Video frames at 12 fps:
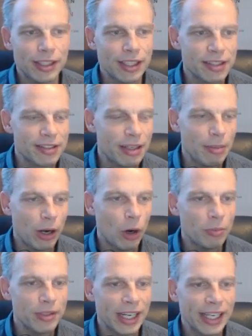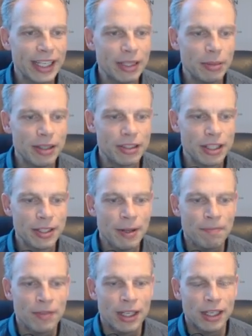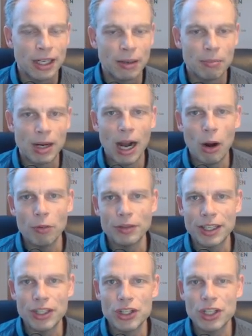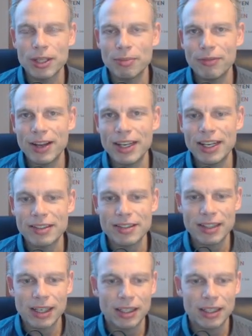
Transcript: Das Thema kommt ja regelmäßig ähm, auf den Schirm, wenn es da